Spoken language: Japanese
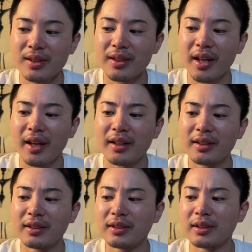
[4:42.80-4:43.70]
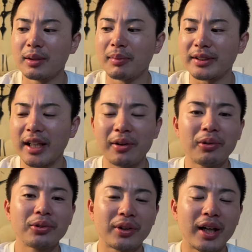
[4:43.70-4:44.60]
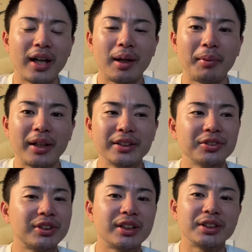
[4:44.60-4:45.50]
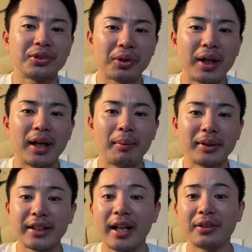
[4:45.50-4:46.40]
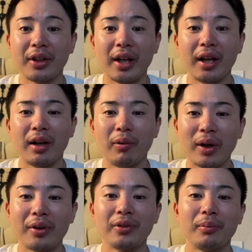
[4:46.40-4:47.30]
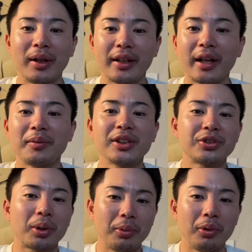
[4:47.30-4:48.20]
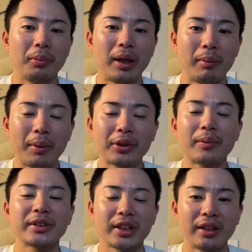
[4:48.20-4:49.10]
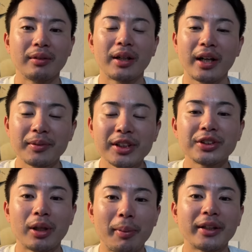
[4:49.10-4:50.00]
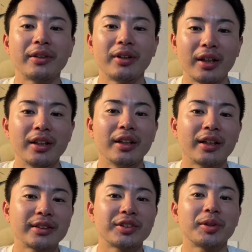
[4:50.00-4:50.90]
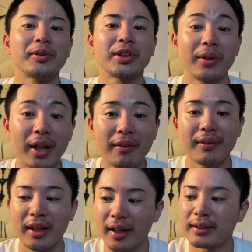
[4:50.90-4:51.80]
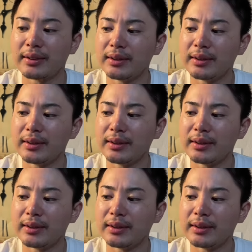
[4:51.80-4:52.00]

で、まあ最後の方とか、まあ、伊豆口選手とか、まあセカンドね、他の、まあ中山選手とかも、まあ守ってましたね。中山選手ね、バッティングでいい活躍してましたよね。で、